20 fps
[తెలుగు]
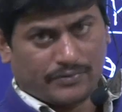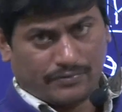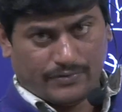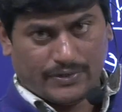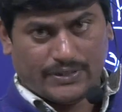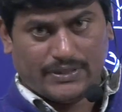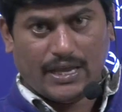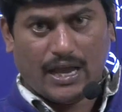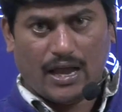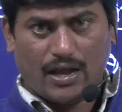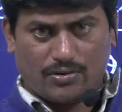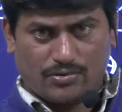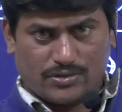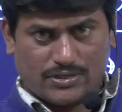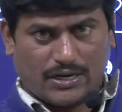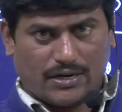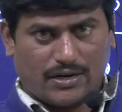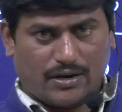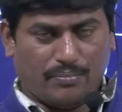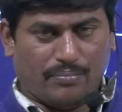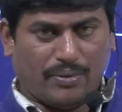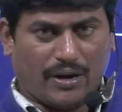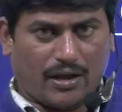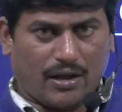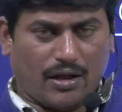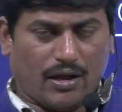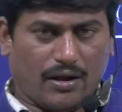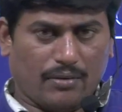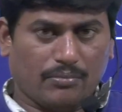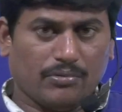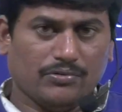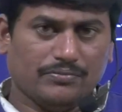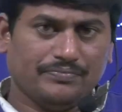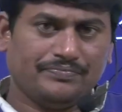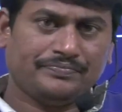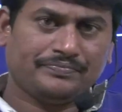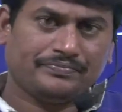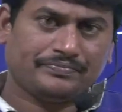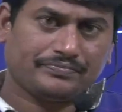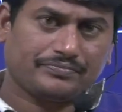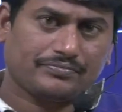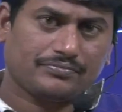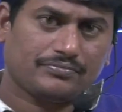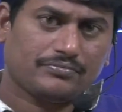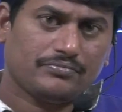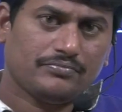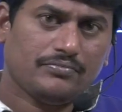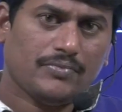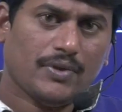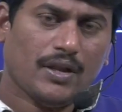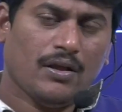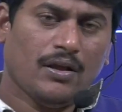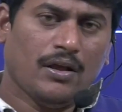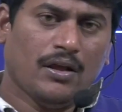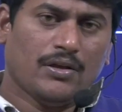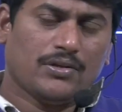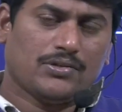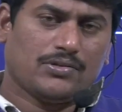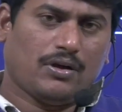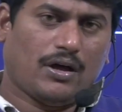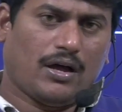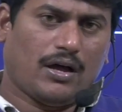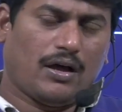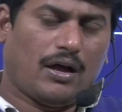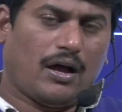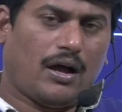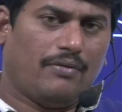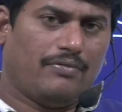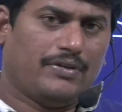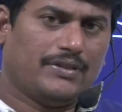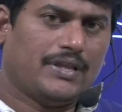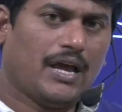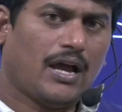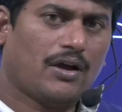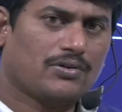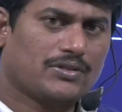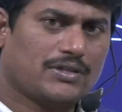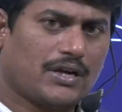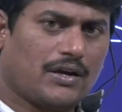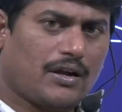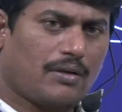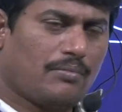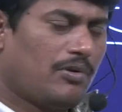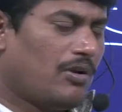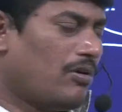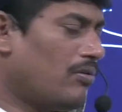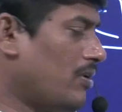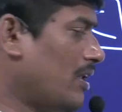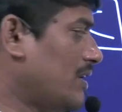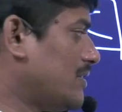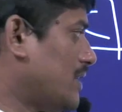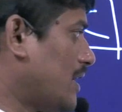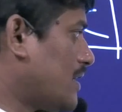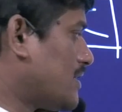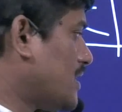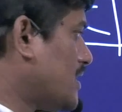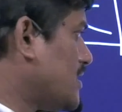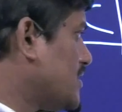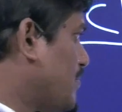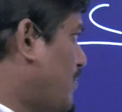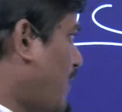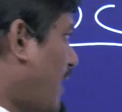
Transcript: విద్యా హక్కు చట్టం ప్రకారము సో ఆ విద్యా హక్కు చట్టంలో ఉన్న సెక్షన్స్